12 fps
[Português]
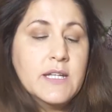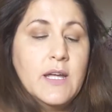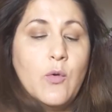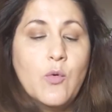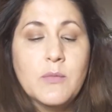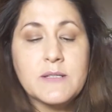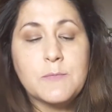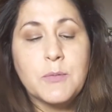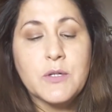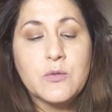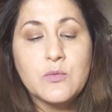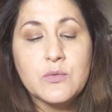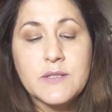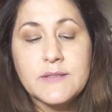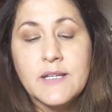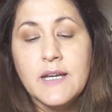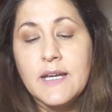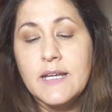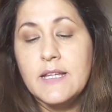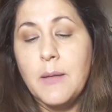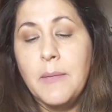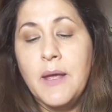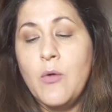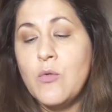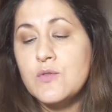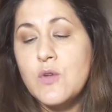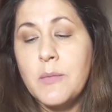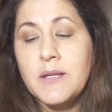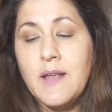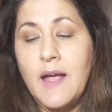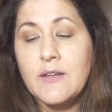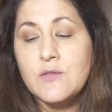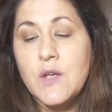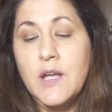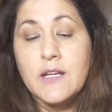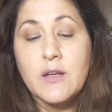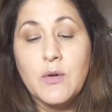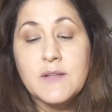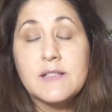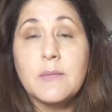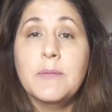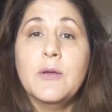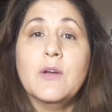aqui algumas perguntas e também alguns comentários que eu recebi.